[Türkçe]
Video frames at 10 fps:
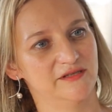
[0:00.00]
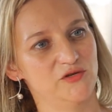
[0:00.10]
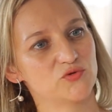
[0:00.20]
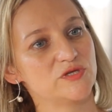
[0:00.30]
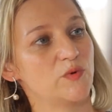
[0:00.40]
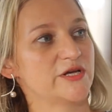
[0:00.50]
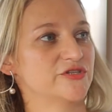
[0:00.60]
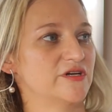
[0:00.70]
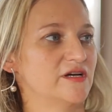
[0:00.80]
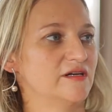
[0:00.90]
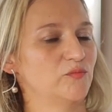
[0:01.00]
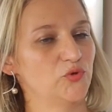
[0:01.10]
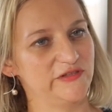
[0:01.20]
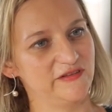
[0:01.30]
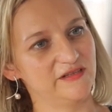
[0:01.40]
Yoksa başka
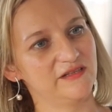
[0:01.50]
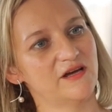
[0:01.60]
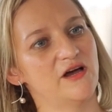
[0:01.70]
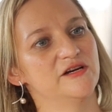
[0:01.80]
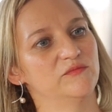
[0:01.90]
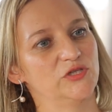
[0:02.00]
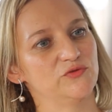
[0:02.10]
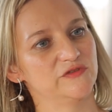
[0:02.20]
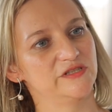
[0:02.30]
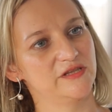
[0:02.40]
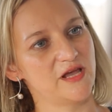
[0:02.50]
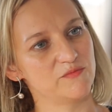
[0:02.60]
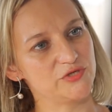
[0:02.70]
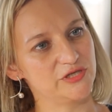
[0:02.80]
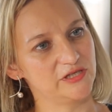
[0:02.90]
politik ayrımlar
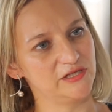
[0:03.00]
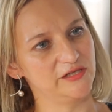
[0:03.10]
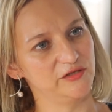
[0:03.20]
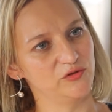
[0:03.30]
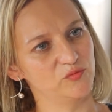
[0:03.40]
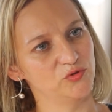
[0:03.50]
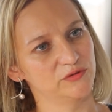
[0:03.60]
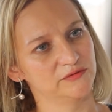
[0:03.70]
üzerinden mi şekilleniyor bu?